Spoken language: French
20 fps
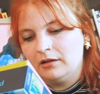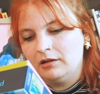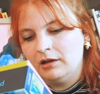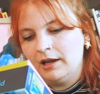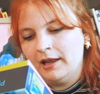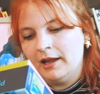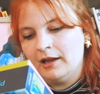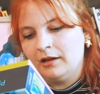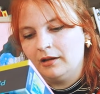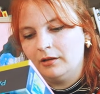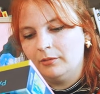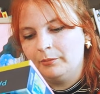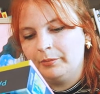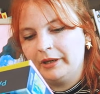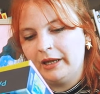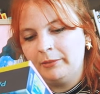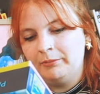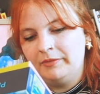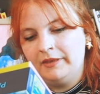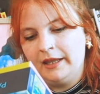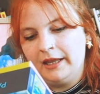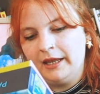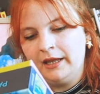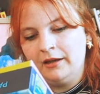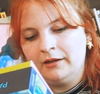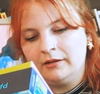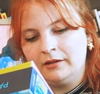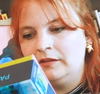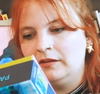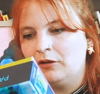Claire
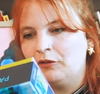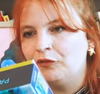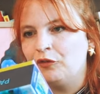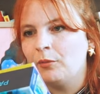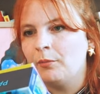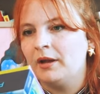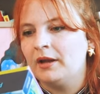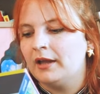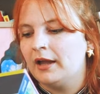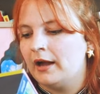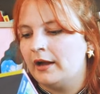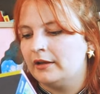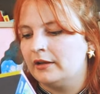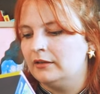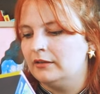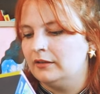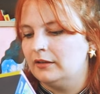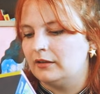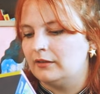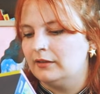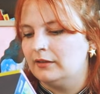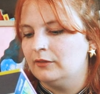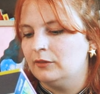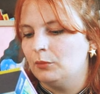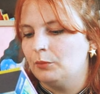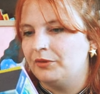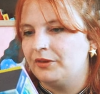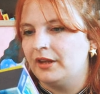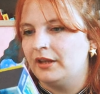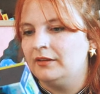Bremner. C'est un format carré, c'est un
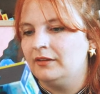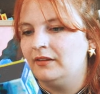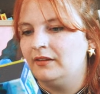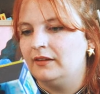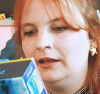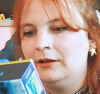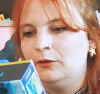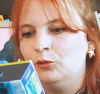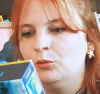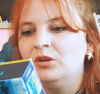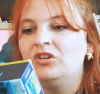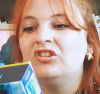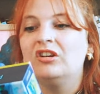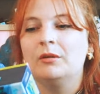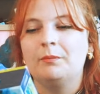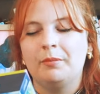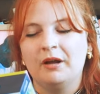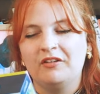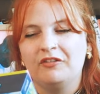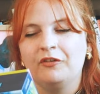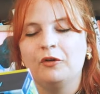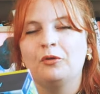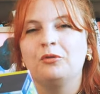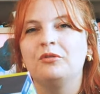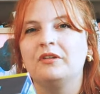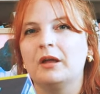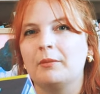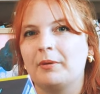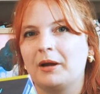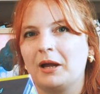500 pièces. Et lui, je l'ai pas fait en
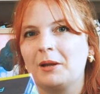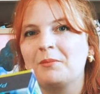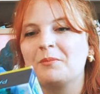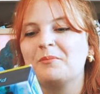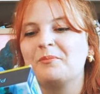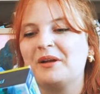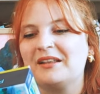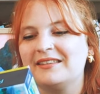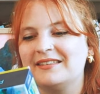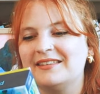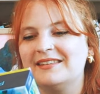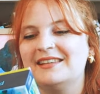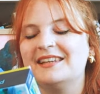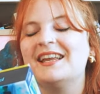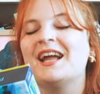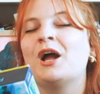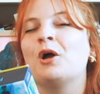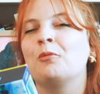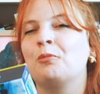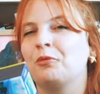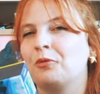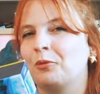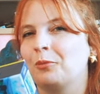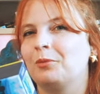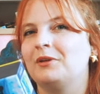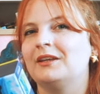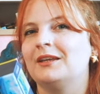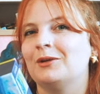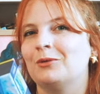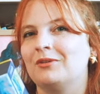une après-midi parce qu'il est un peu
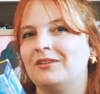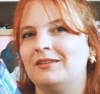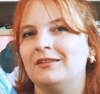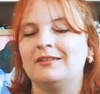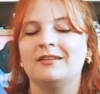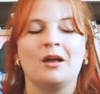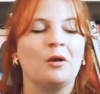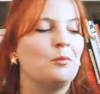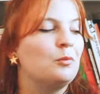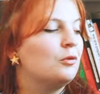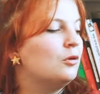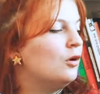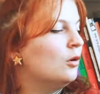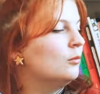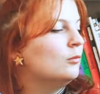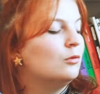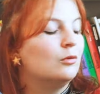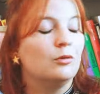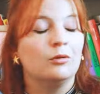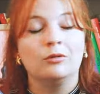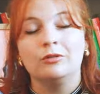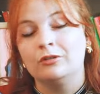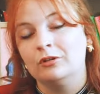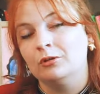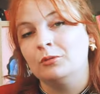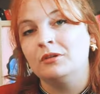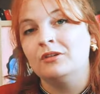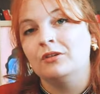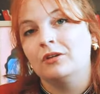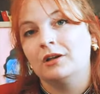compliqué aussi. C'est un peu comme le,
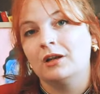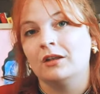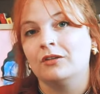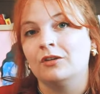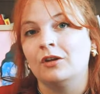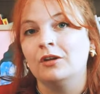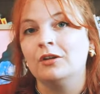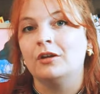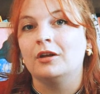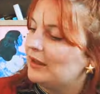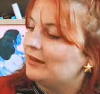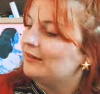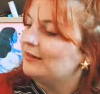celui de Clin d'œil.